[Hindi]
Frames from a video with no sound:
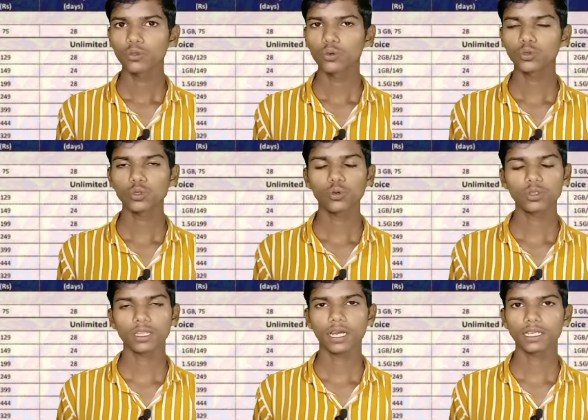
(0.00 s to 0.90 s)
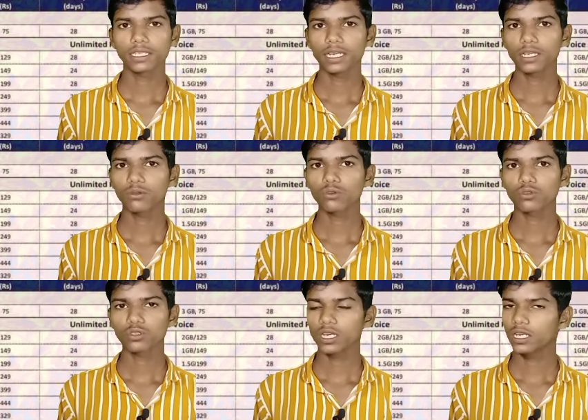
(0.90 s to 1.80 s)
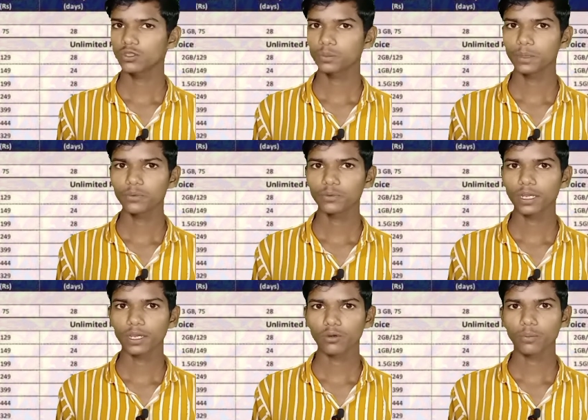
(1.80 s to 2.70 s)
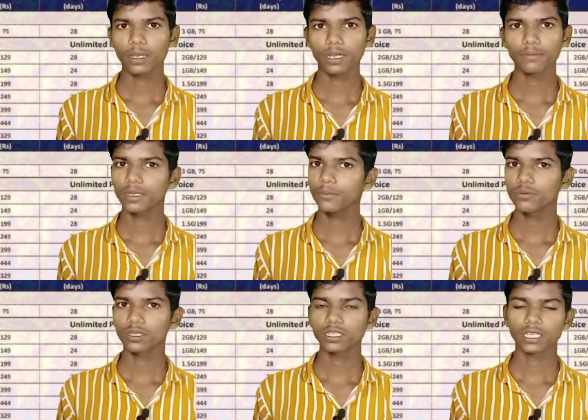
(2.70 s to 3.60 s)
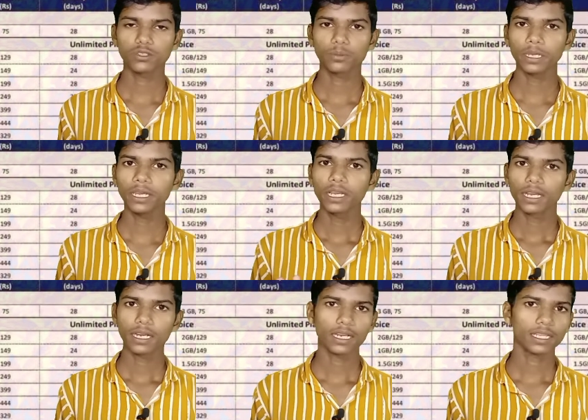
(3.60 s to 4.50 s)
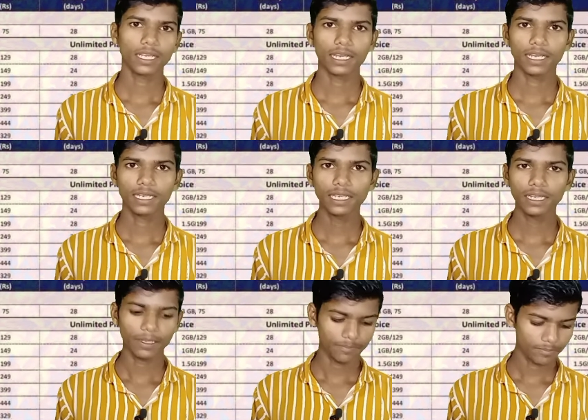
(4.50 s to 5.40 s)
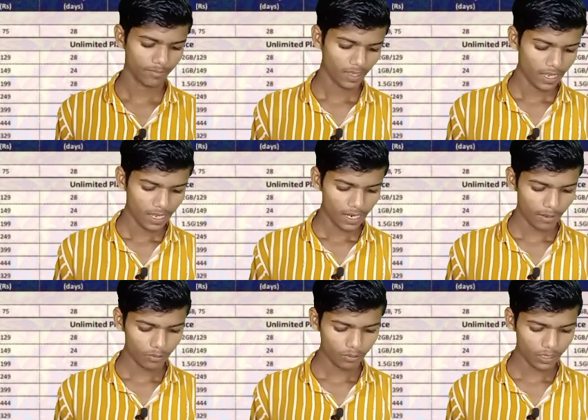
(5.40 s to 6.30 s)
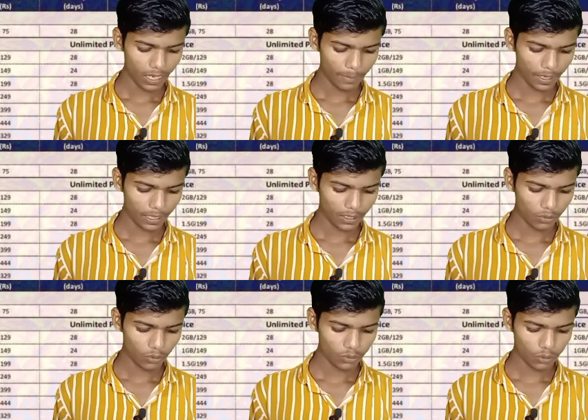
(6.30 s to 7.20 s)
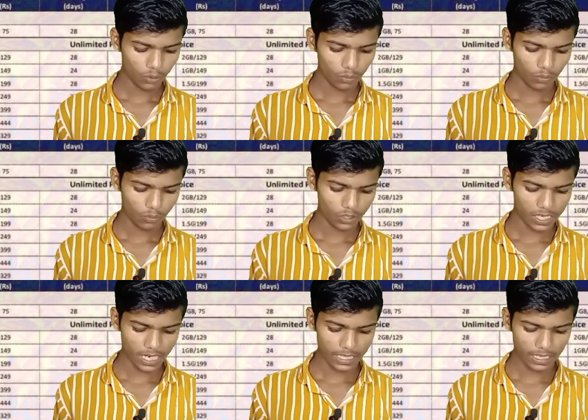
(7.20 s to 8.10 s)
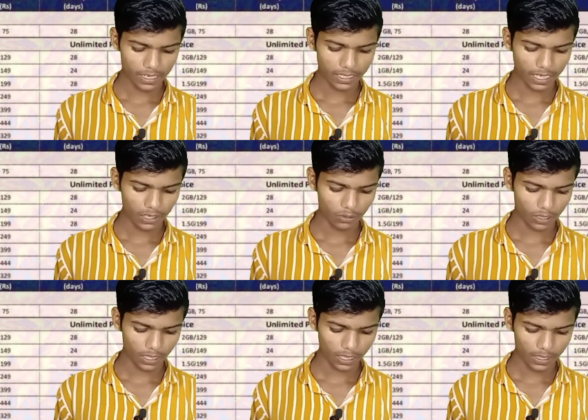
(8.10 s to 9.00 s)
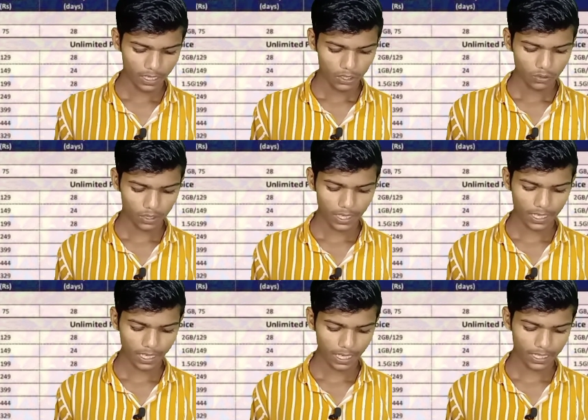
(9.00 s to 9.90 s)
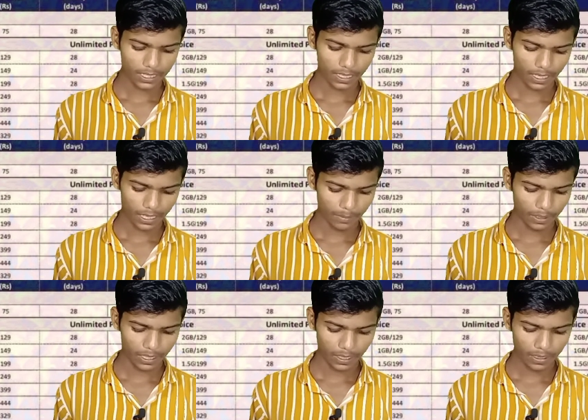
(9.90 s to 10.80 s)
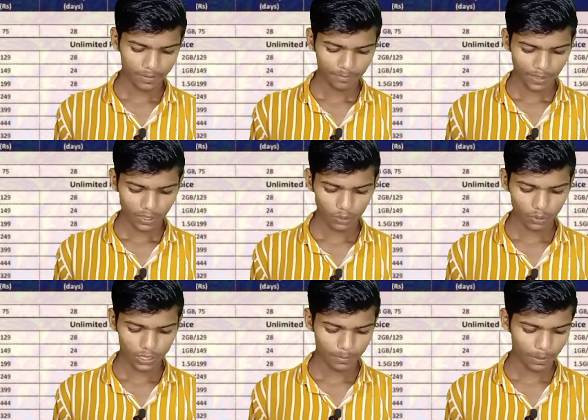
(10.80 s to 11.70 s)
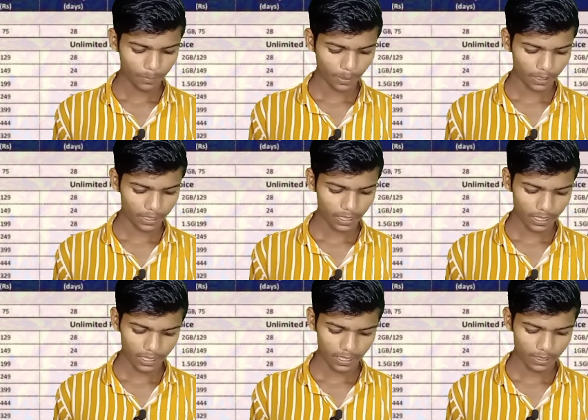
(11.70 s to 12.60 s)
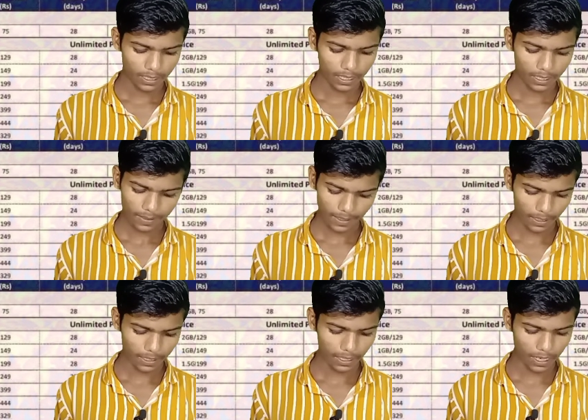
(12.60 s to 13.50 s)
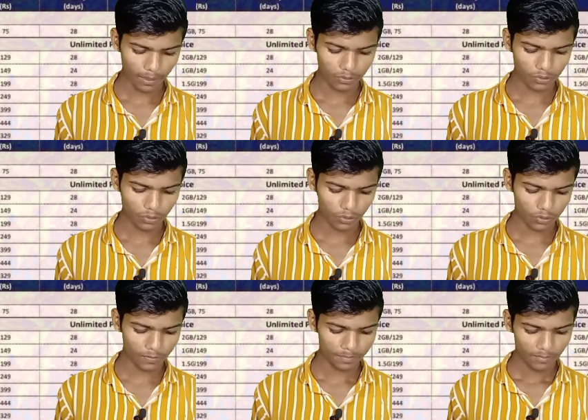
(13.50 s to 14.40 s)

दो सौ उनतालीस यानी कि दो सौ चालीस रुपये पूरा एक रुपये कम नहीं पूरा चालीस रुपये कर दिया गया है ठीक है अब दोस्तों यहाँ पे आता है दो सौ उनचास का एक रिचार्ज होता था जो कि अट्ठाईस दिन का ये भी था दो जी बी प्रति डे था ठीक है अब उसको दोस्तों